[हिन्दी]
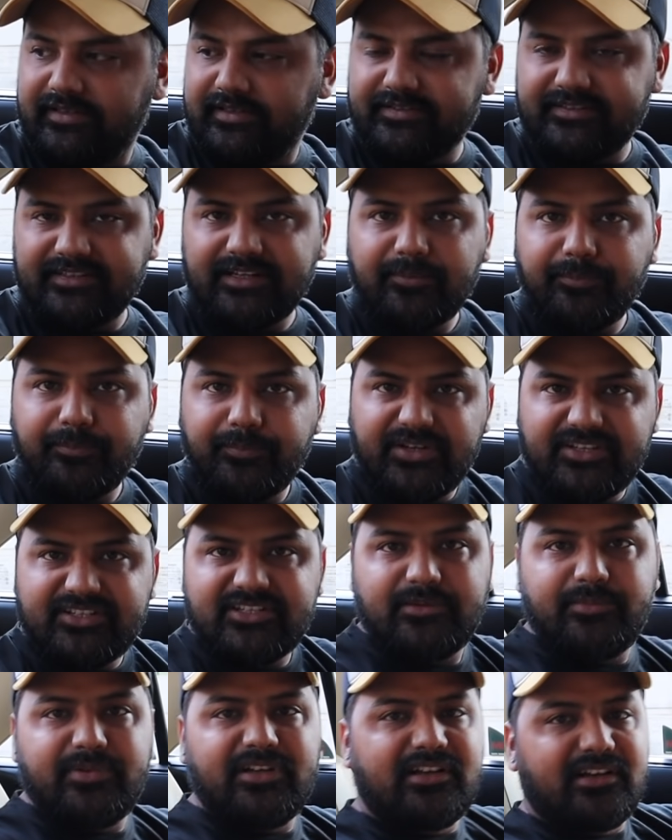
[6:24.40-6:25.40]
इसे आप
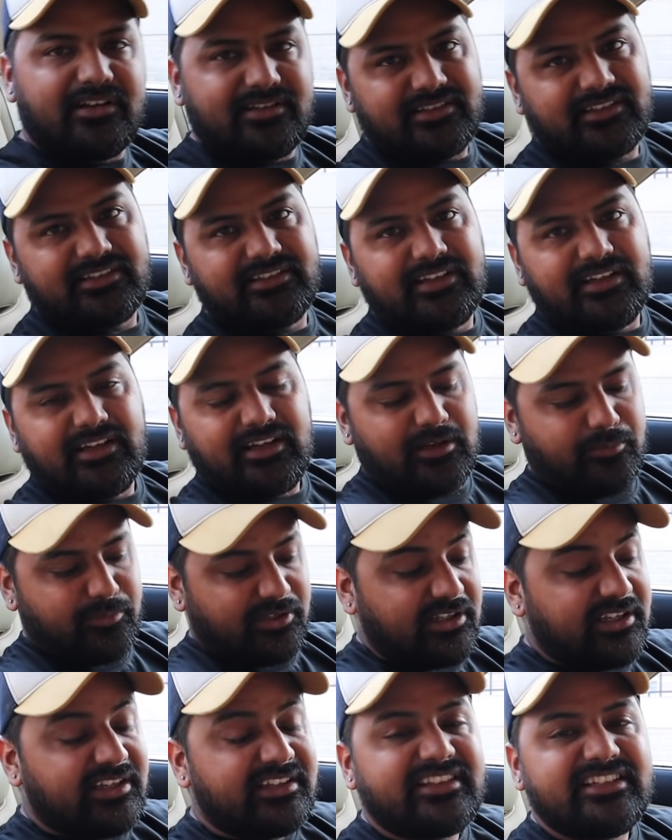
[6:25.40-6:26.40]
पीछे भी कर सकते हैं रिक्लाइन
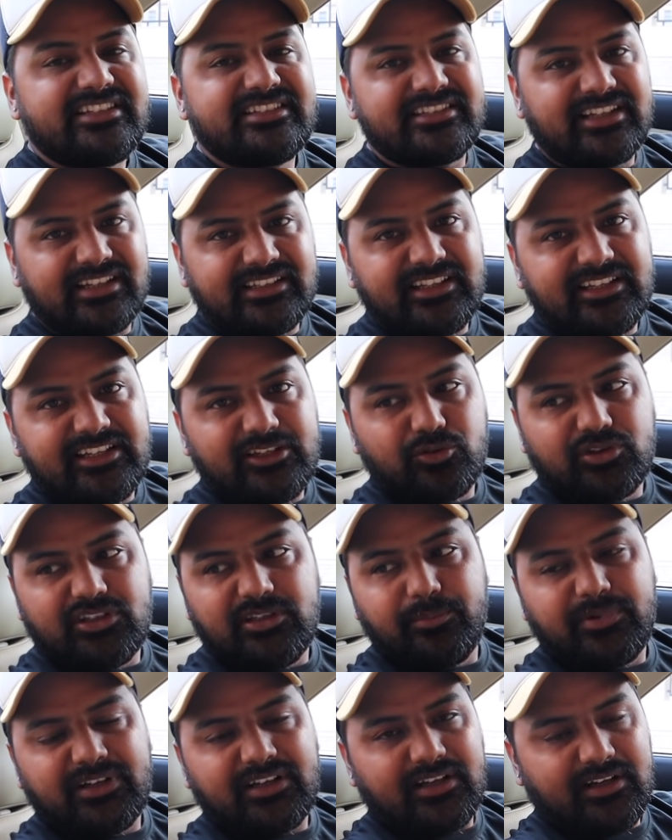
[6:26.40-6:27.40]
मतलब इतनी ज़्यादा नहीं होती
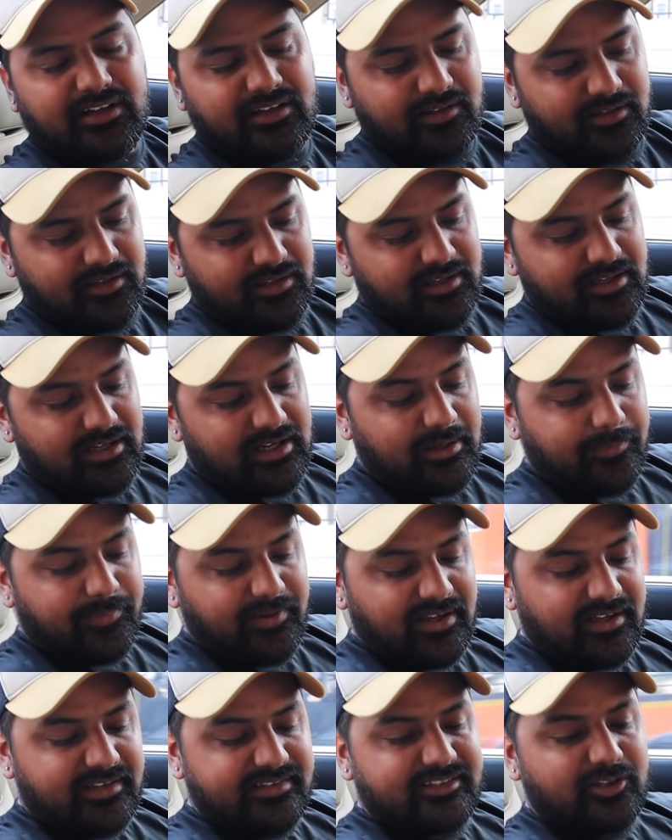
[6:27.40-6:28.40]
बट हाँ आप
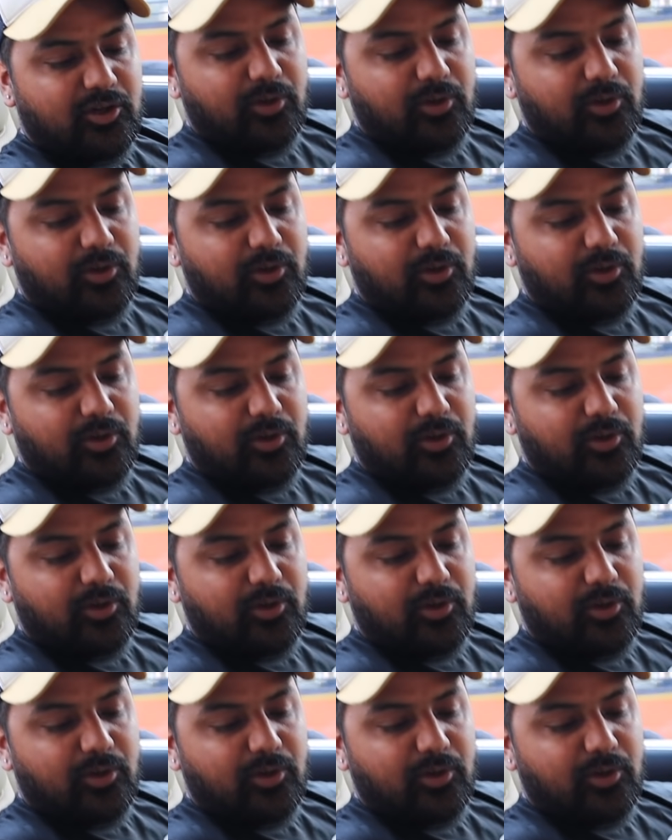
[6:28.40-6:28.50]
यहाँ से